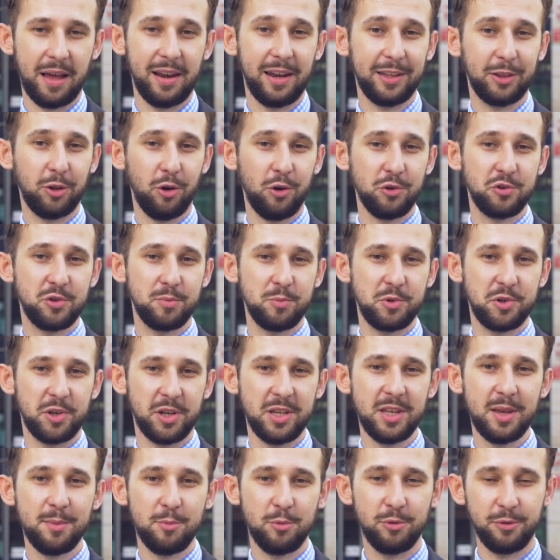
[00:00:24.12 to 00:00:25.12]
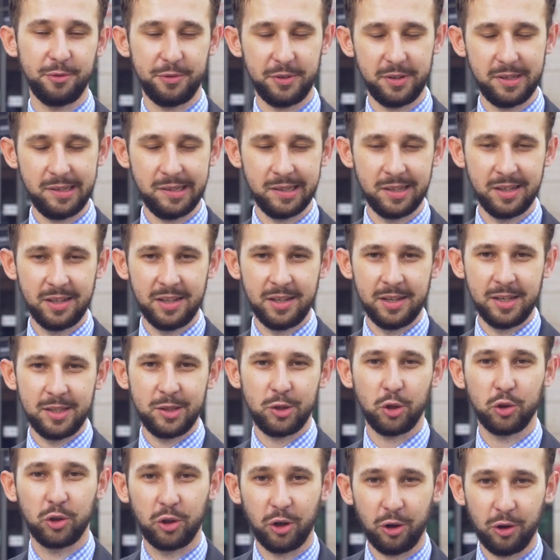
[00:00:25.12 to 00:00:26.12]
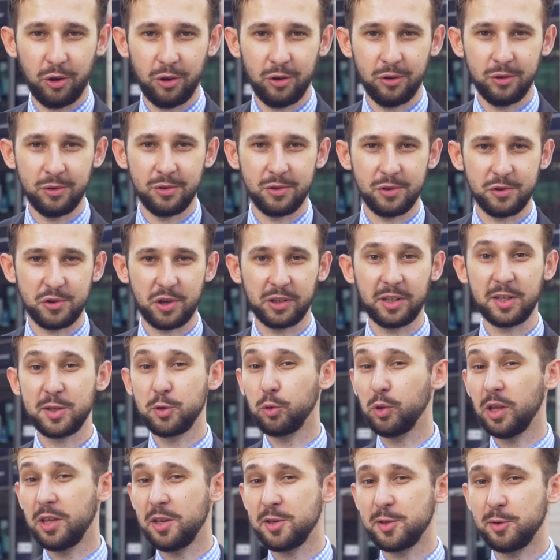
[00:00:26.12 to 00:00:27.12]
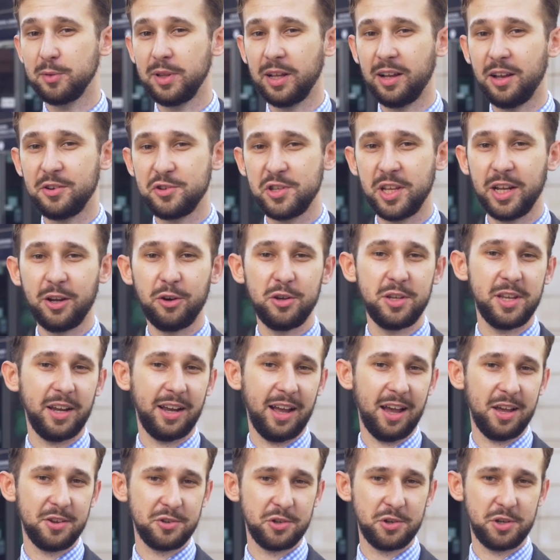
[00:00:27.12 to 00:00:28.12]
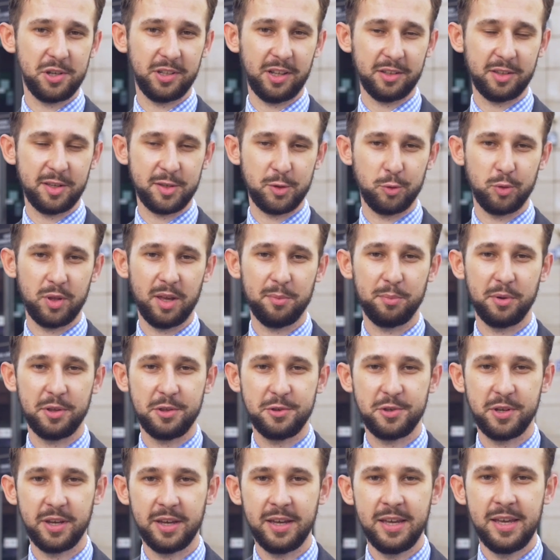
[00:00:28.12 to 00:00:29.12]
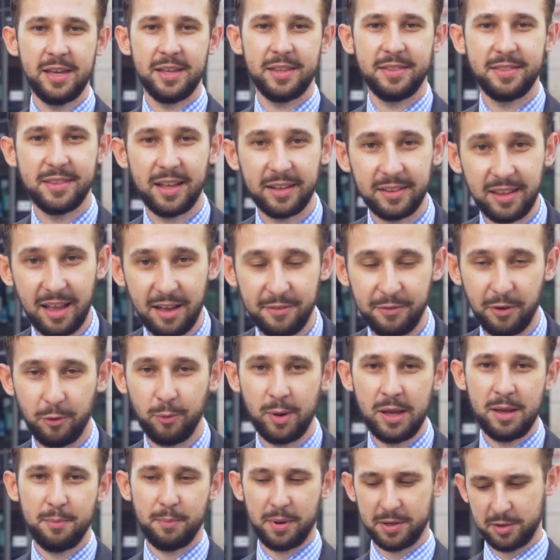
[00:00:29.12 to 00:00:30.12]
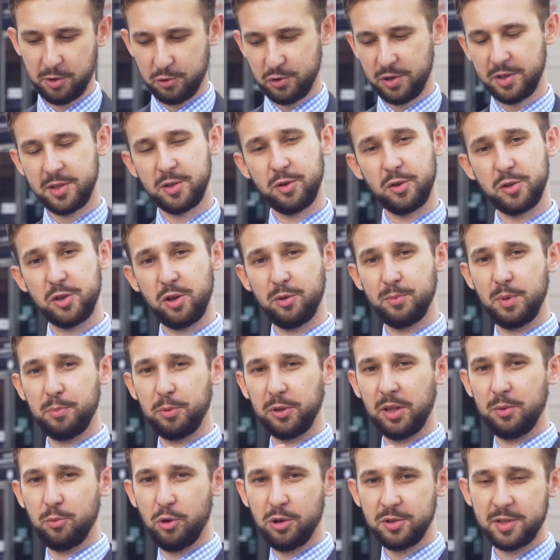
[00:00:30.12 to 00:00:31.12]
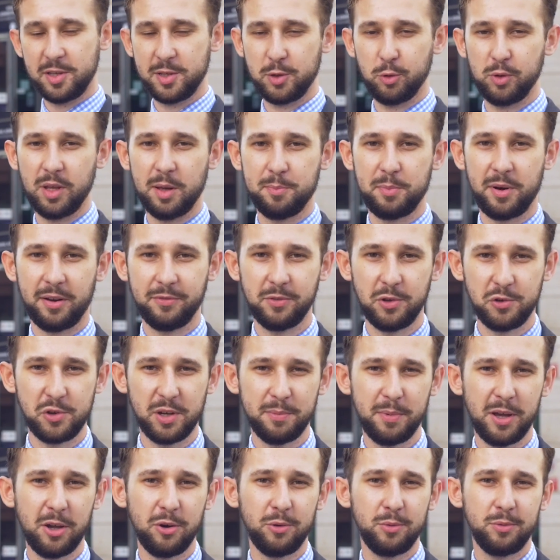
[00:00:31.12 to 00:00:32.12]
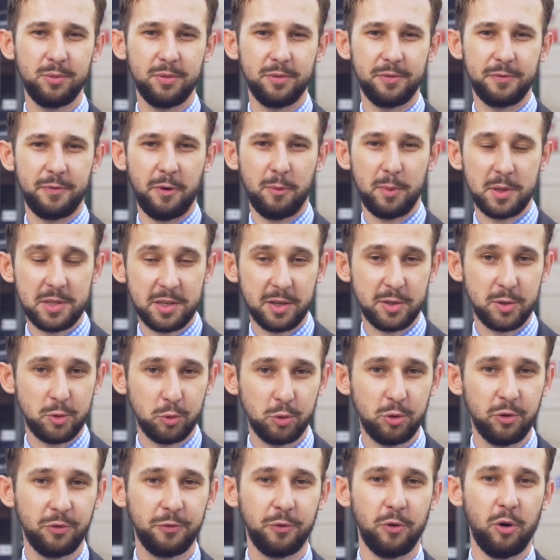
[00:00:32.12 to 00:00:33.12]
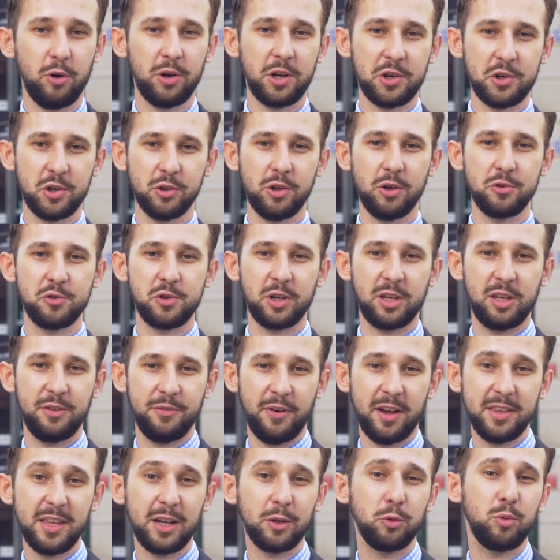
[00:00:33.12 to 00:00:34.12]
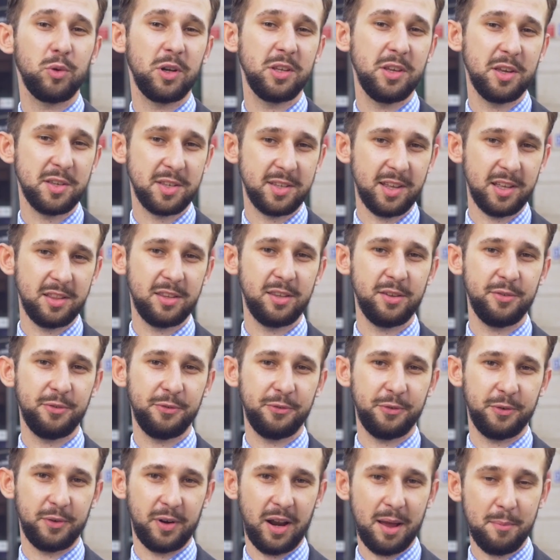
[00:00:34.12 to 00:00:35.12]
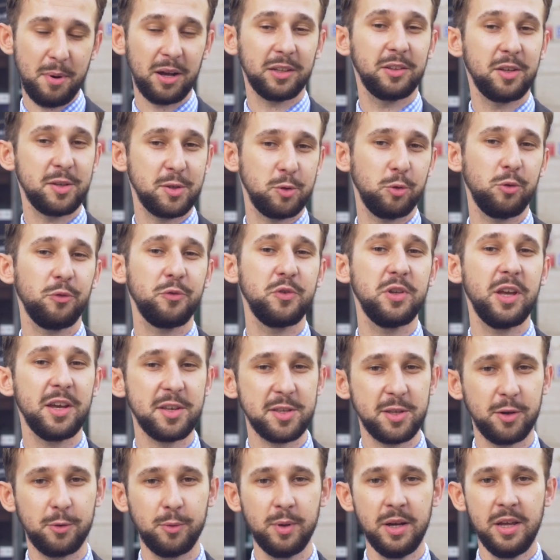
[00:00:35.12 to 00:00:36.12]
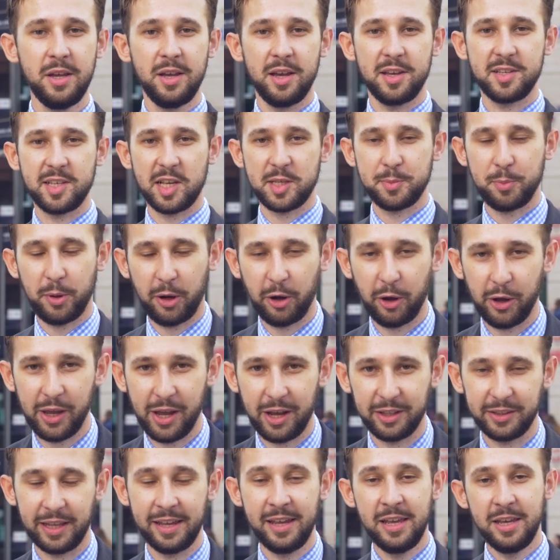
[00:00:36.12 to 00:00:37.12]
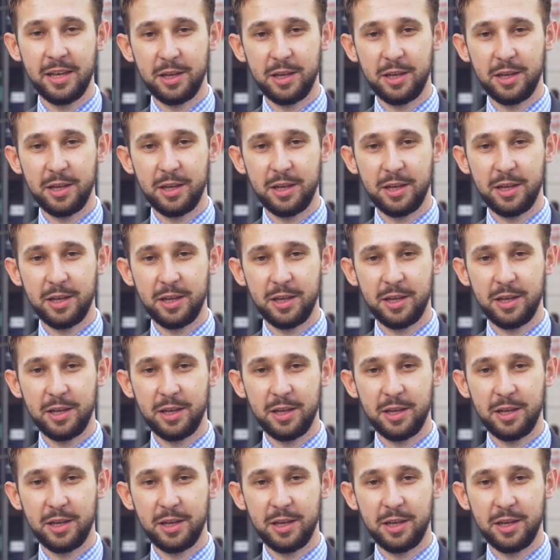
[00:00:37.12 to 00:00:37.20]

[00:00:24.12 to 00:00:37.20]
ale to, o czym się nie mówi, to to, że te studia nie są dla każdego i nie każdy się na te studia będzie nadawał. Bardzo często osoby podejmujące studia prawnicze mają wobec tych studiów określone oczekiwania, które niestety w ramach tych studiów nie są zaspokajane.